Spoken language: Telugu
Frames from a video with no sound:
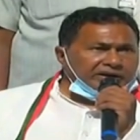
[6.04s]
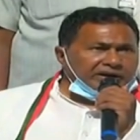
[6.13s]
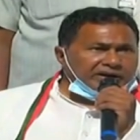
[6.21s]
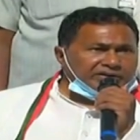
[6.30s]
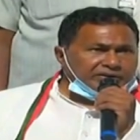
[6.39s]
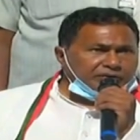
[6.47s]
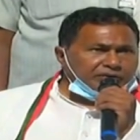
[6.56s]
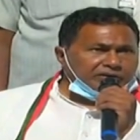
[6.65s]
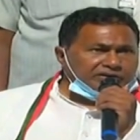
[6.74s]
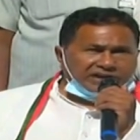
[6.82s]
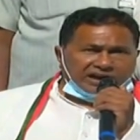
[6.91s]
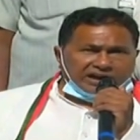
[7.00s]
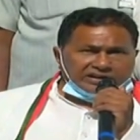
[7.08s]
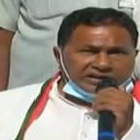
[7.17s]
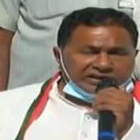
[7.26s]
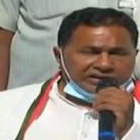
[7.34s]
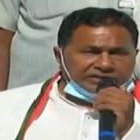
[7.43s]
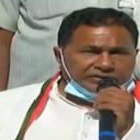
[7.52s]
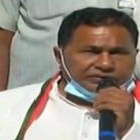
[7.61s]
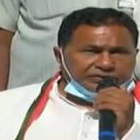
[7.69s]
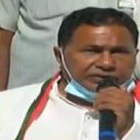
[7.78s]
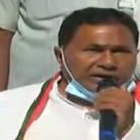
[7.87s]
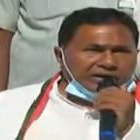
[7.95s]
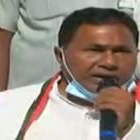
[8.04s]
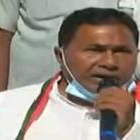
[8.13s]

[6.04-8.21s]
ఈ ఎలక్షన్ ఒక ఛాలెంజ్గా తీసుకుని